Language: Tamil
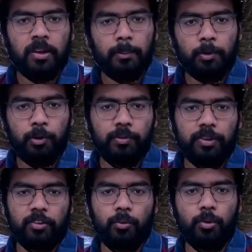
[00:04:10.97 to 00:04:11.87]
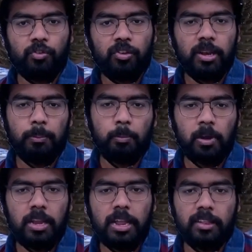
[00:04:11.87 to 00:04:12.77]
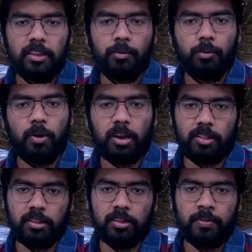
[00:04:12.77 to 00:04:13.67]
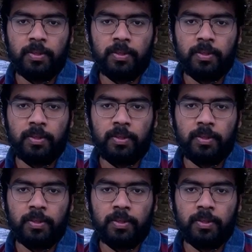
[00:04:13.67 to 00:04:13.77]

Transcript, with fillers: நம்ம யூனிவர்ஸ் ஒரு சின்ன புள்ளியிலேருந்து உருவானது